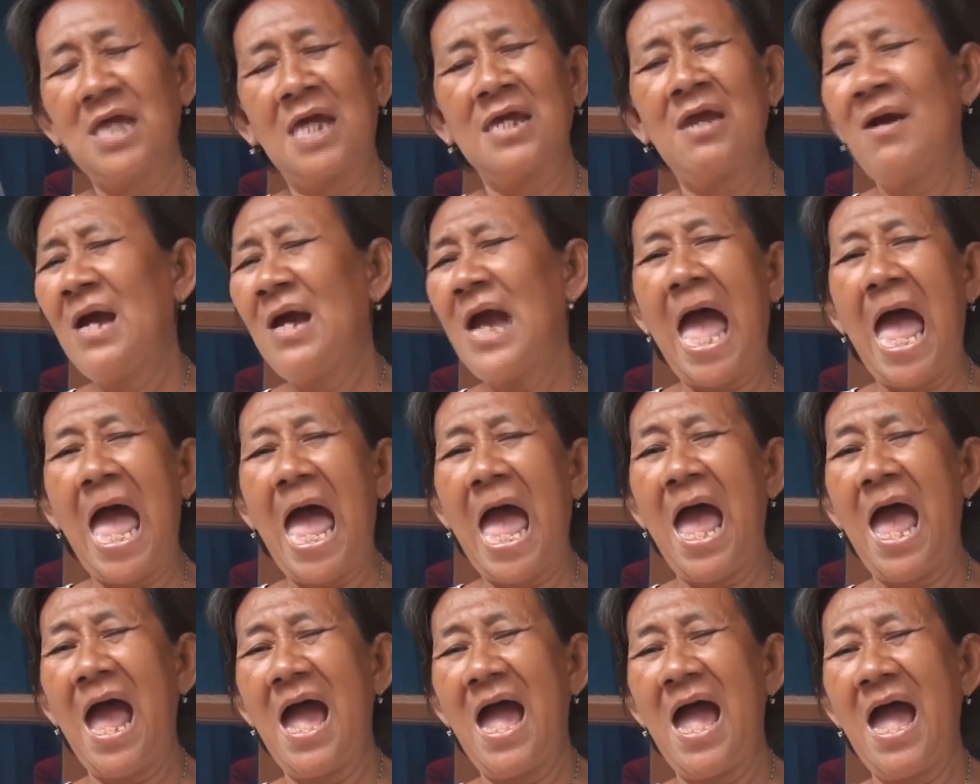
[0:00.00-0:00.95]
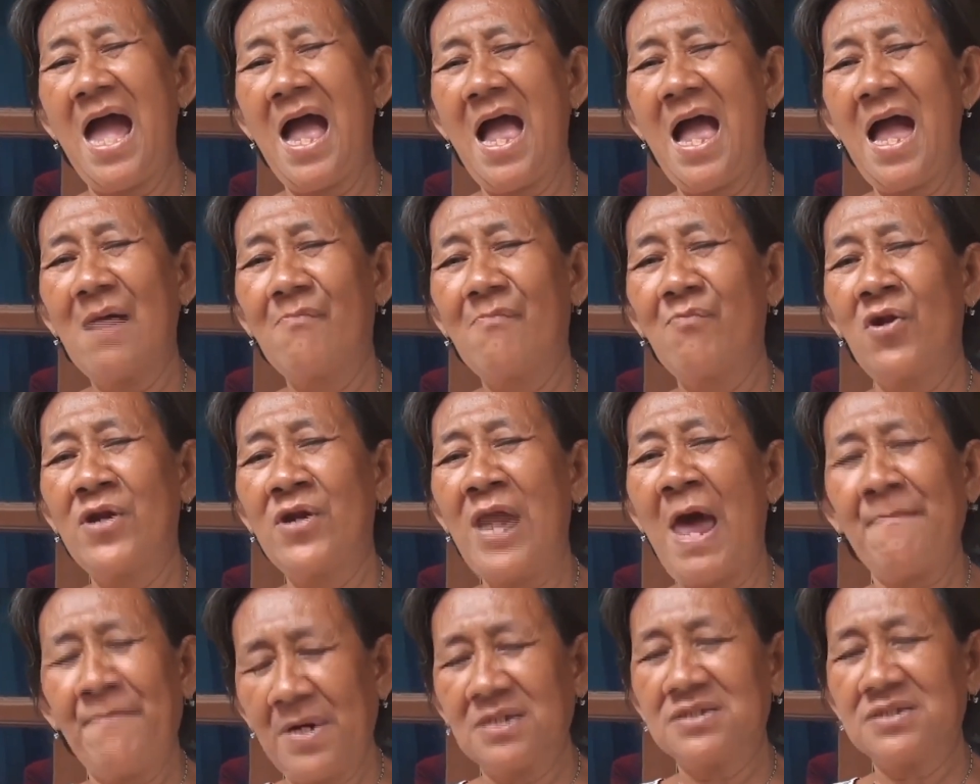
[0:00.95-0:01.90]
Saya nggak. Belum, Belum
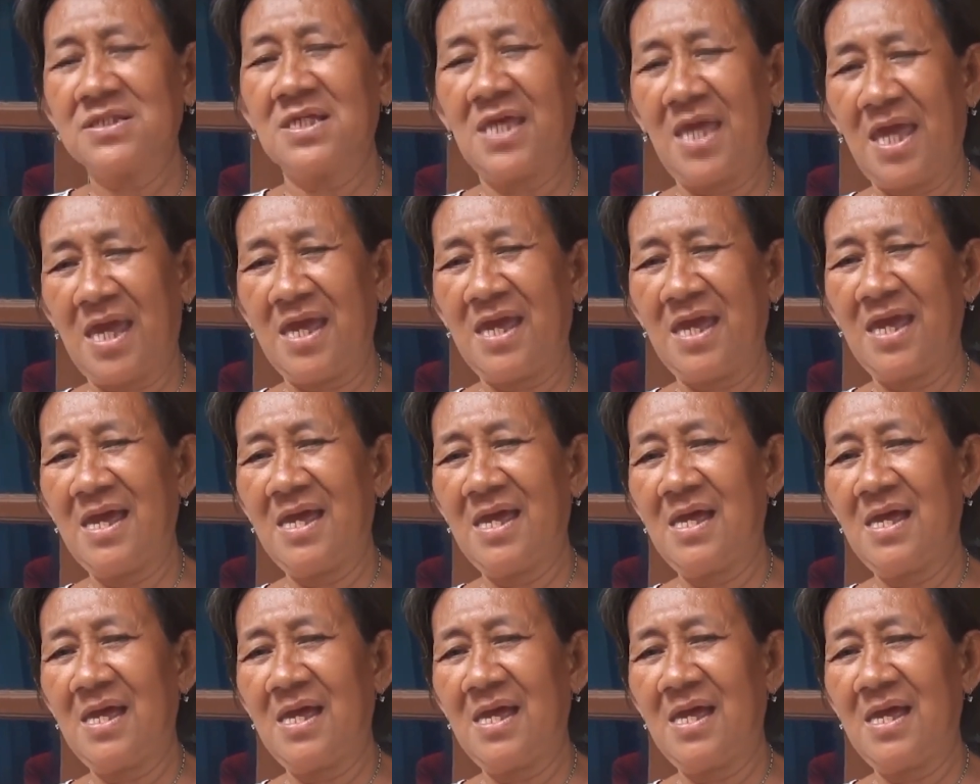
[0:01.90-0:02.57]
dapat. Iya.